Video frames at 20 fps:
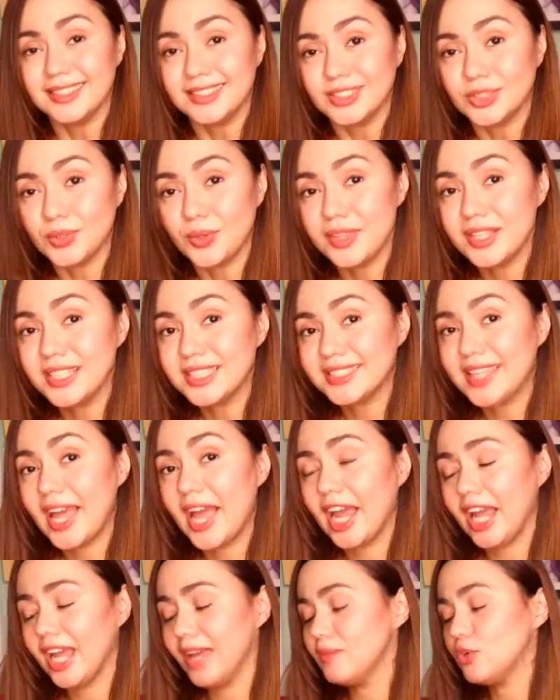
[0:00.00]
So, this
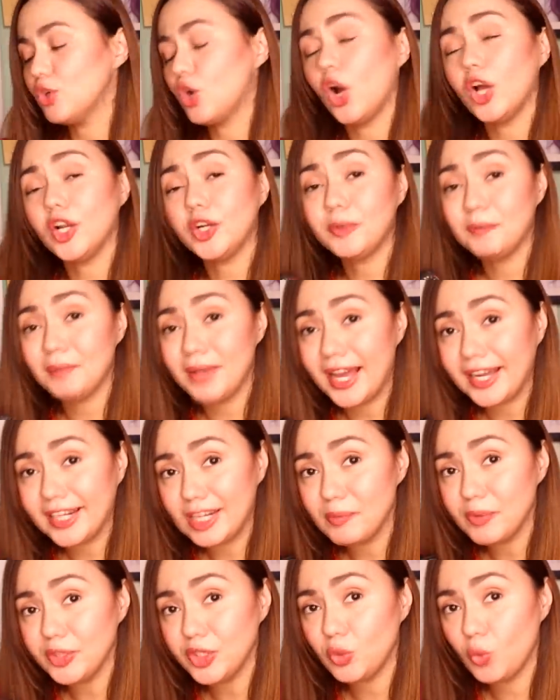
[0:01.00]
time, color black
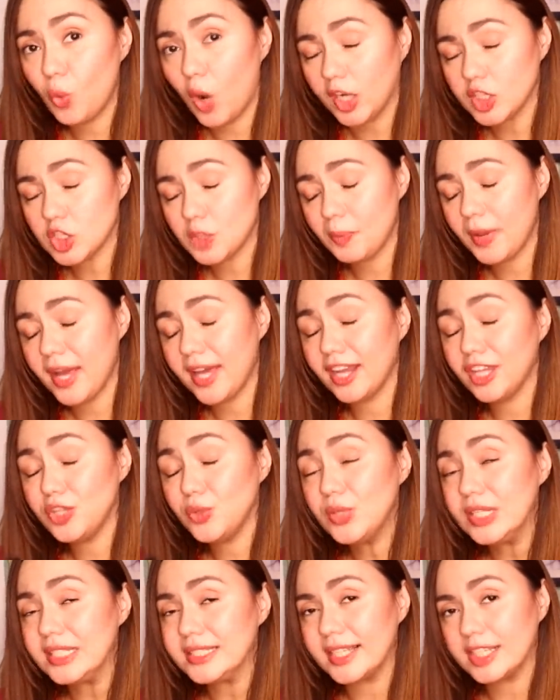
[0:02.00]
naman yung watch para
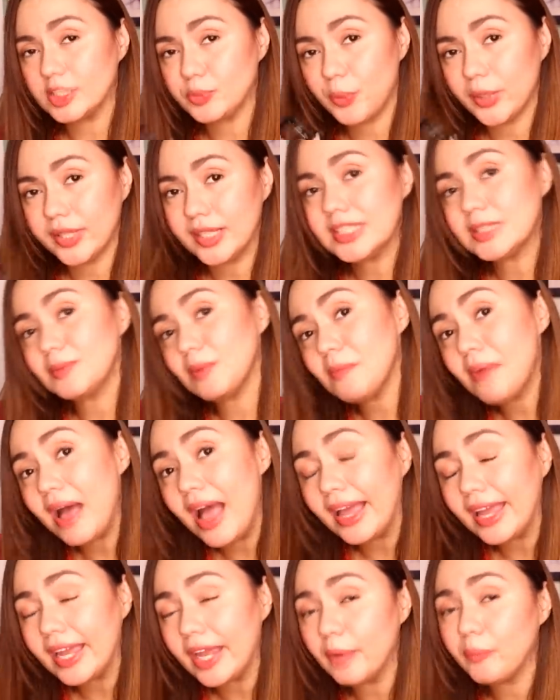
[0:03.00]
unisex. Pwede sa
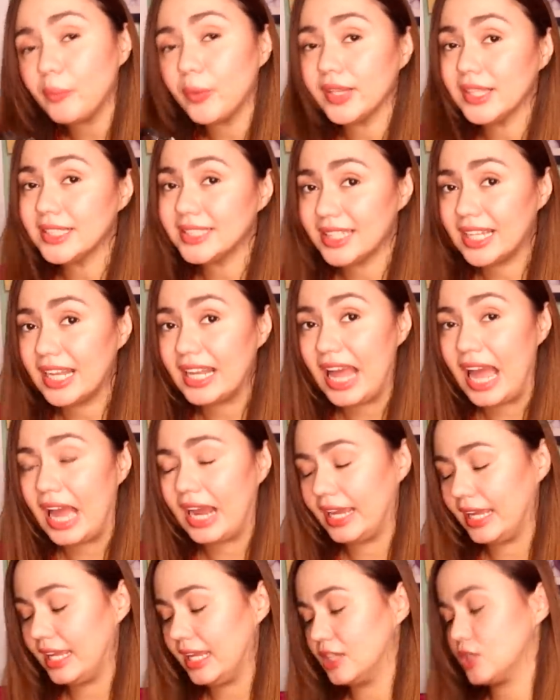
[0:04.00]
babae, pwede sa
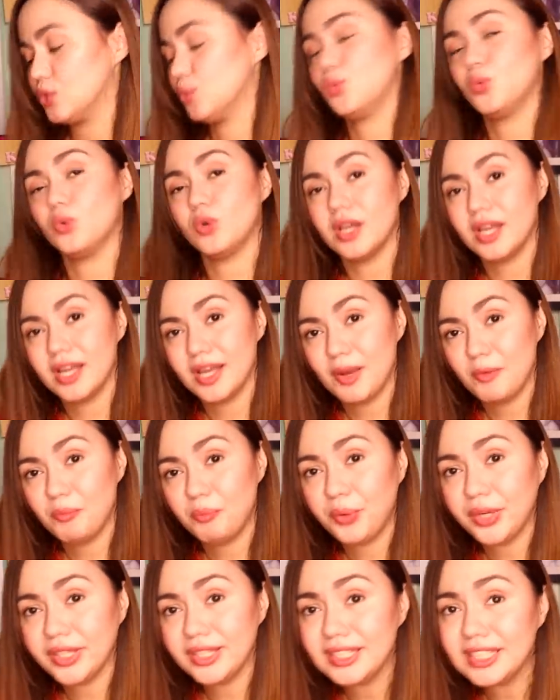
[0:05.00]
lalaki. So,
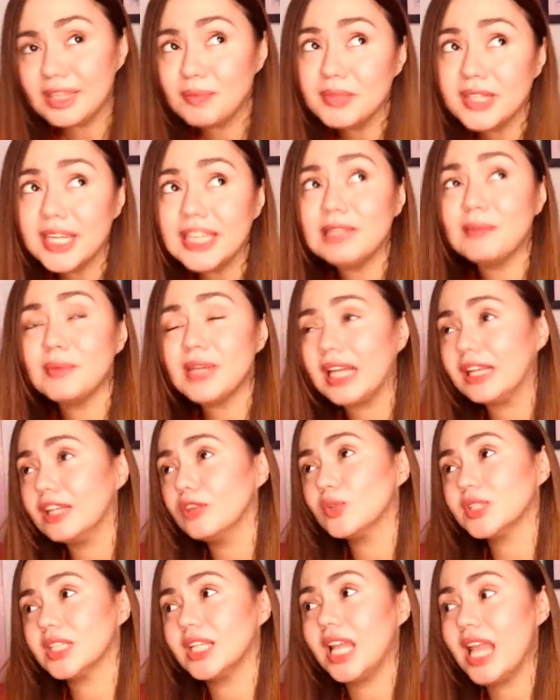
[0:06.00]
pwedeng ibigay naman natin
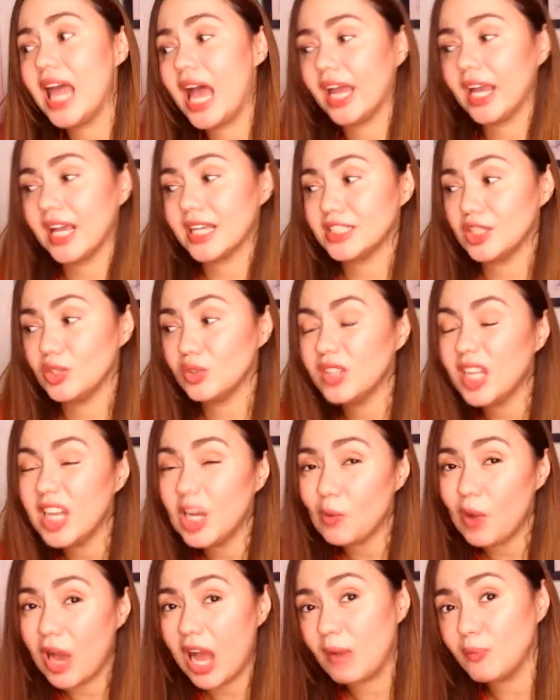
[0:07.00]
to sa lalaki kasi yung
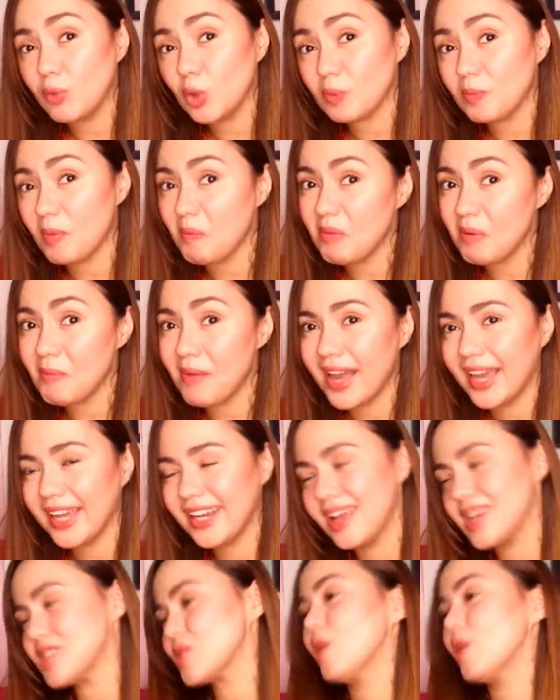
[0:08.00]
dalawa, puro pang babae na.